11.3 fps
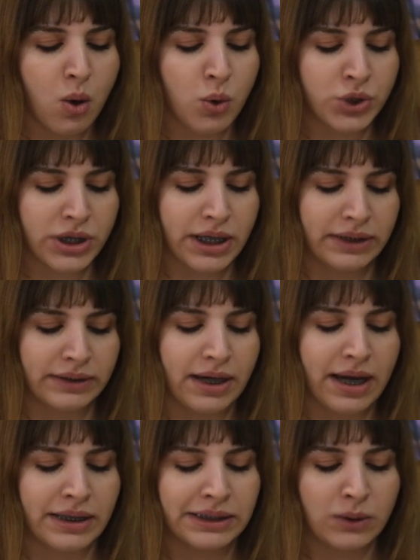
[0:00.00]
Ocak ayında
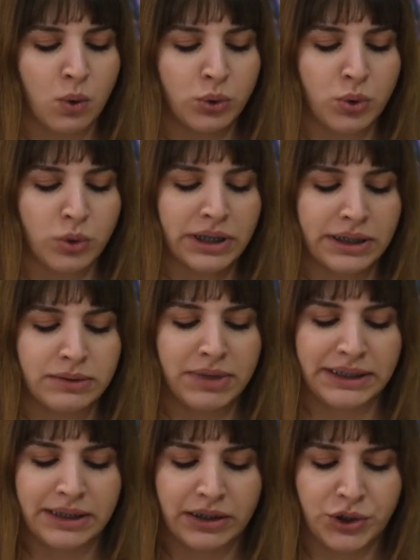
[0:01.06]
en az 14 kadın
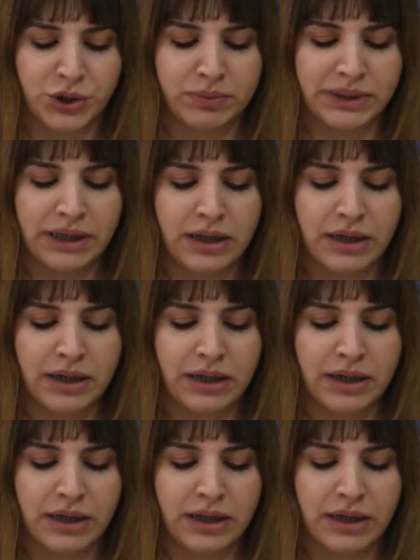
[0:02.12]
meslektaşımız